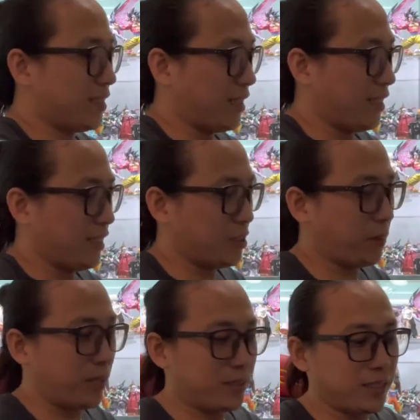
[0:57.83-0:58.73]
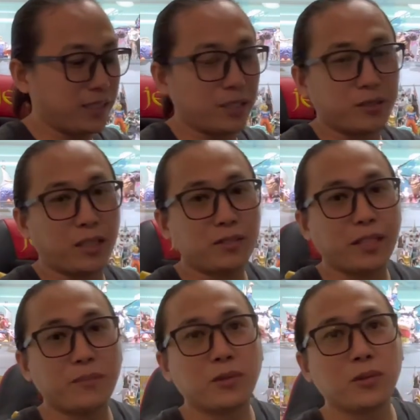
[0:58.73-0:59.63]
uh, special shout out
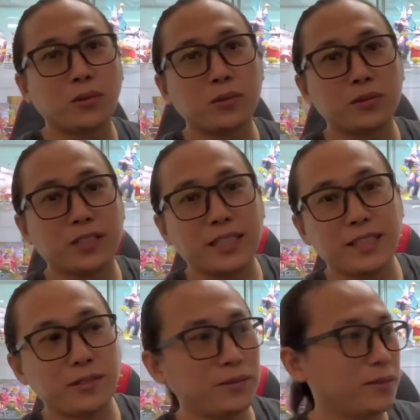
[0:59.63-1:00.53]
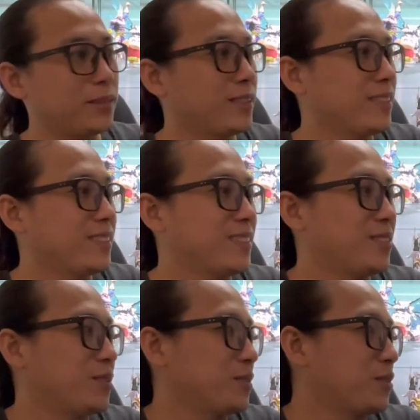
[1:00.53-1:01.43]
kay bro Jan, no?
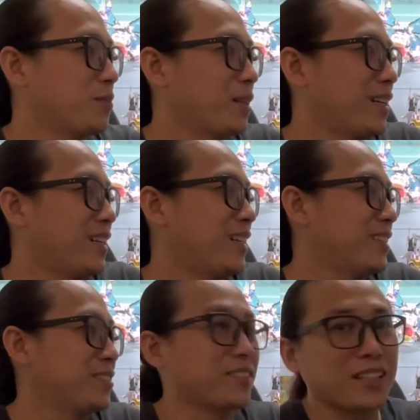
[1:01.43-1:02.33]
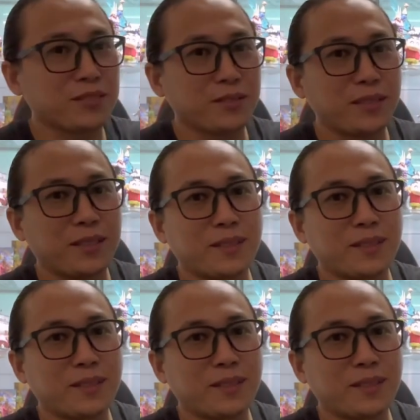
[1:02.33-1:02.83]
So, itong mga stocks ko dito